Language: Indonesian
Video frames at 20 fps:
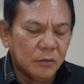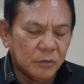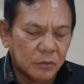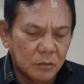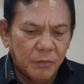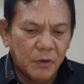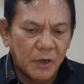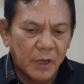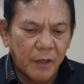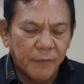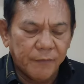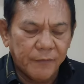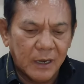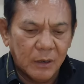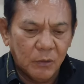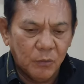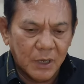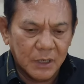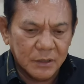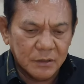untuk
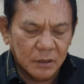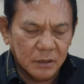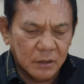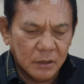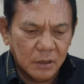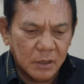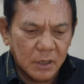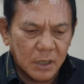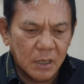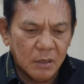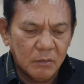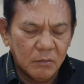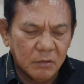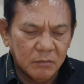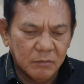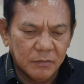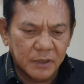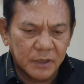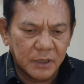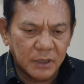mengevaluasi dia,
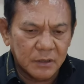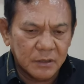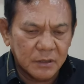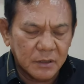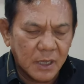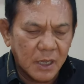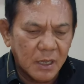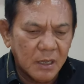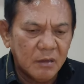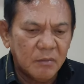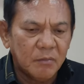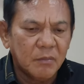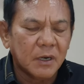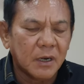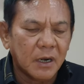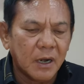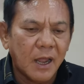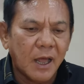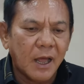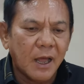memeriksa,
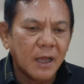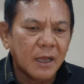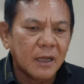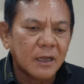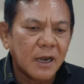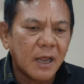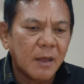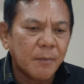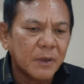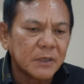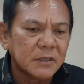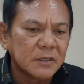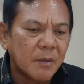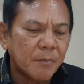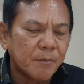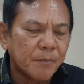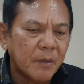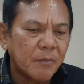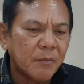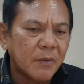menelaah kenapa
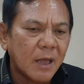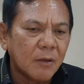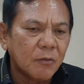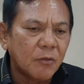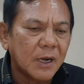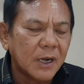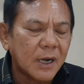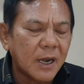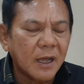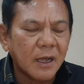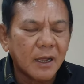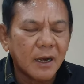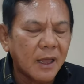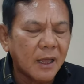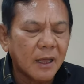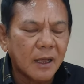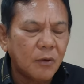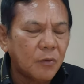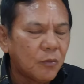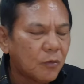sampai melakukan
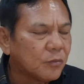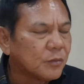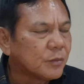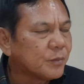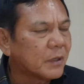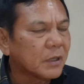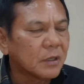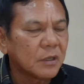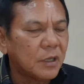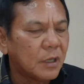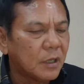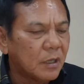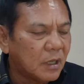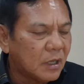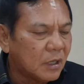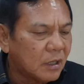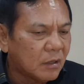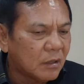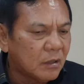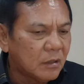langkah-langkah hukum seperti
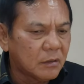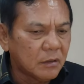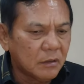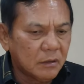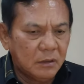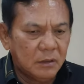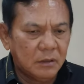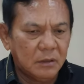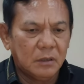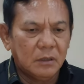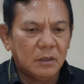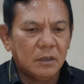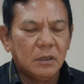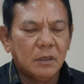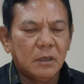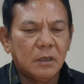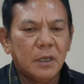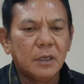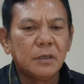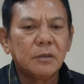ini.
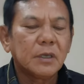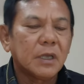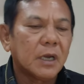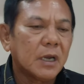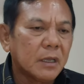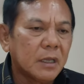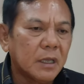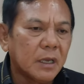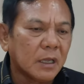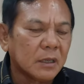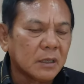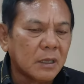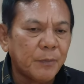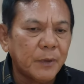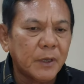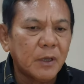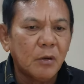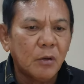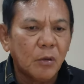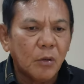Itu kira-kira.
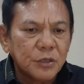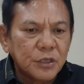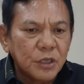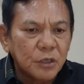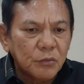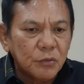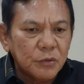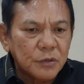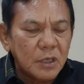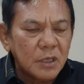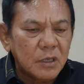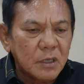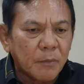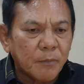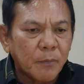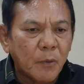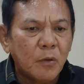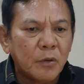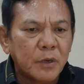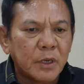Tapi kalau
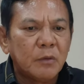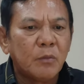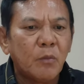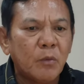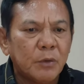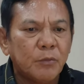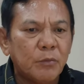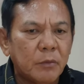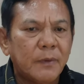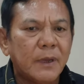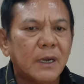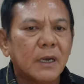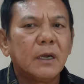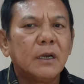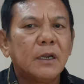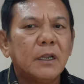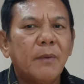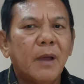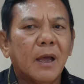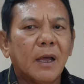konstitusinya Polri mau
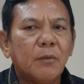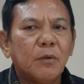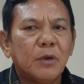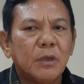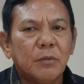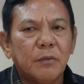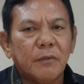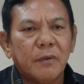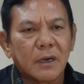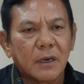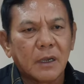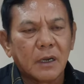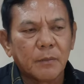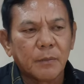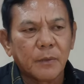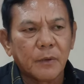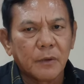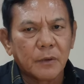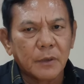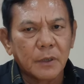dibubarkan di mana? Mau
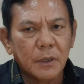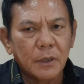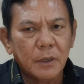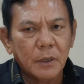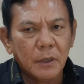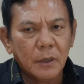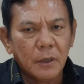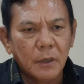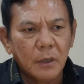dibubarkan Polri.